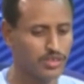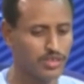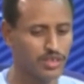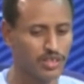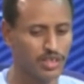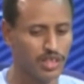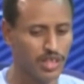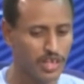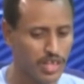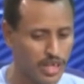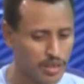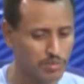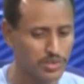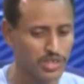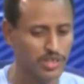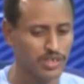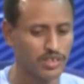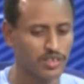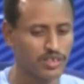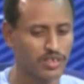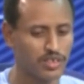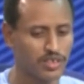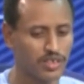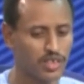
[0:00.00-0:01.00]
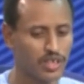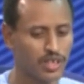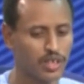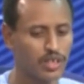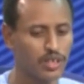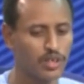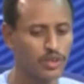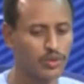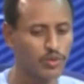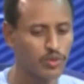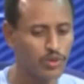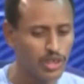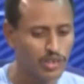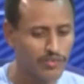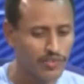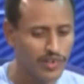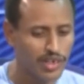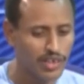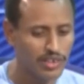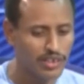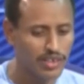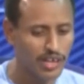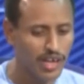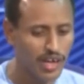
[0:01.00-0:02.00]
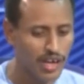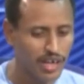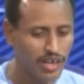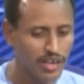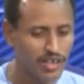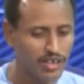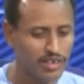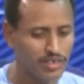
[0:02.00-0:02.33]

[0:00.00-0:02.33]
الرقميه لكل فرد حق